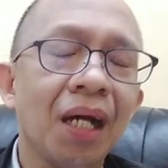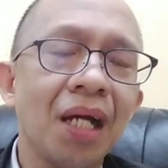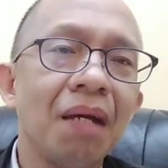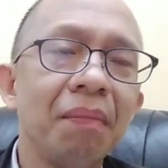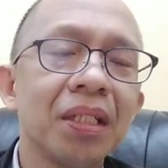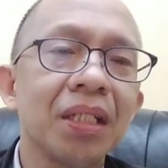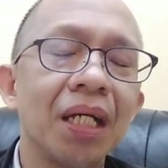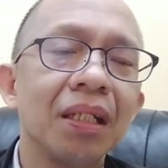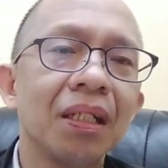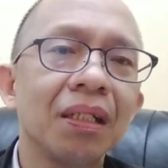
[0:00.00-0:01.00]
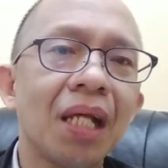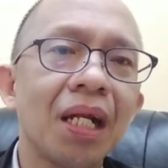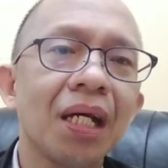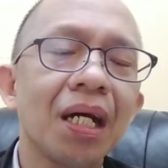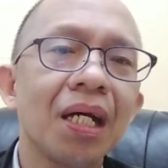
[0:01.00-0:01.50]
Kaya minsan,
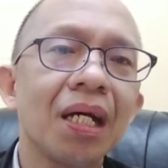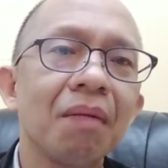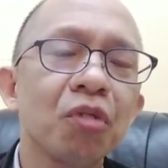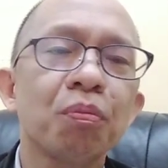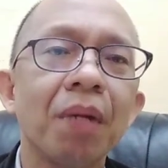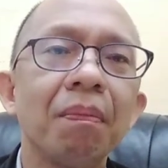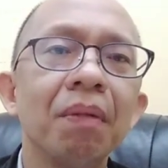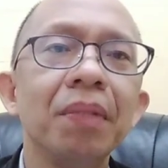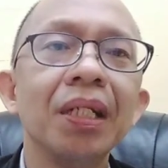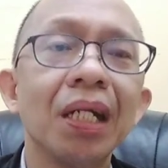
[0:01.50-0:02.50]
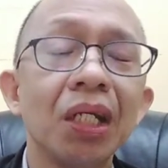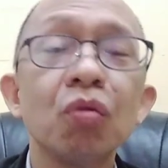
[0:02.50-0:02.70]
talagang most probably yan,